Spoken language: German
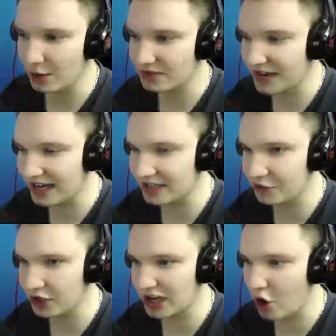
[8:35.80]
glaube, ich, ich
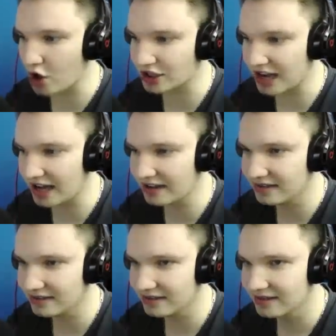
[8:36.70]
würde gekocht sein.
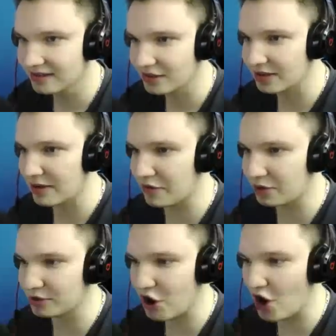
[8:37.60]
Oder man
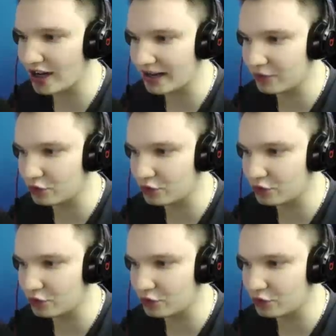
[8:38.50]
würde mich kochen in der